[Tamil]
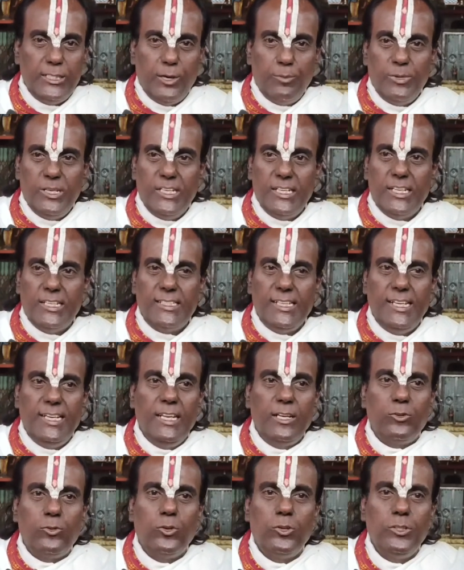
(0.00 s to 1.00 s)
யமுனை
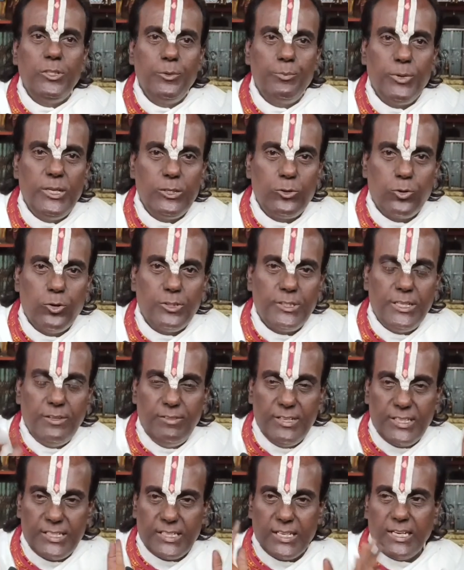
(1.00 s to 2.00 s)
நதியிலே கொண்டு போய்
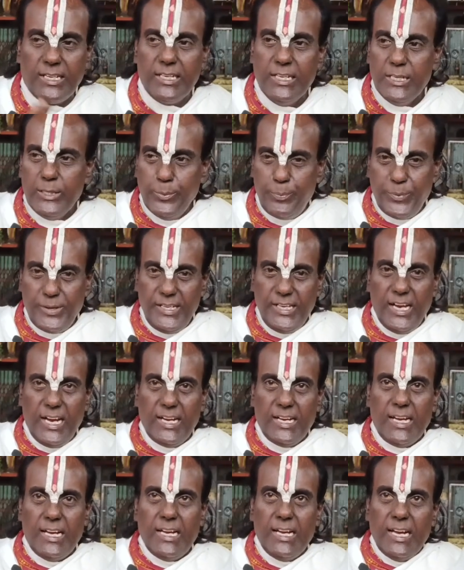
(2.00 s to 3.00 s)
கொட்டி விட்டார்
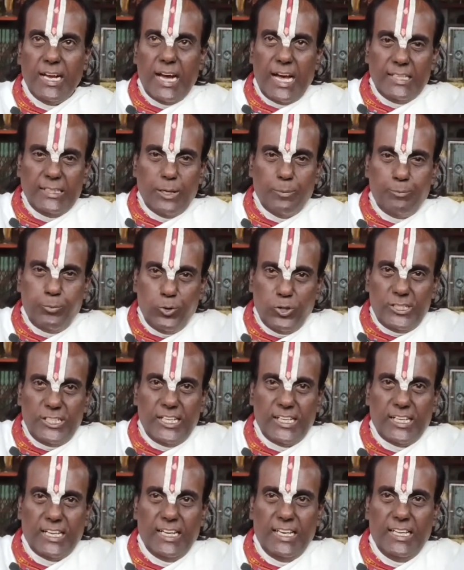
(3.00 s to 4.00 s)
இப்படியாக அந்த
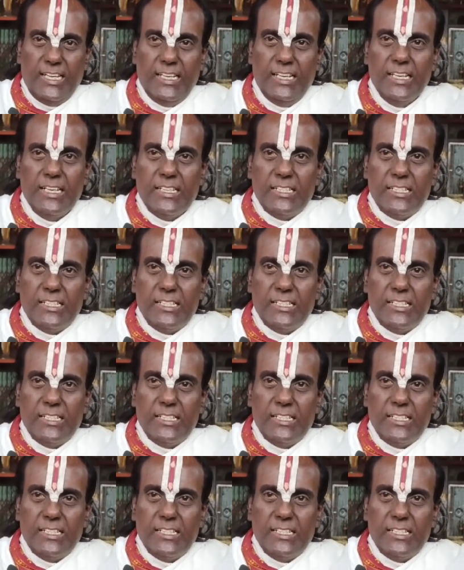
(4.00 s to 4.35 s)
பூஜைகளை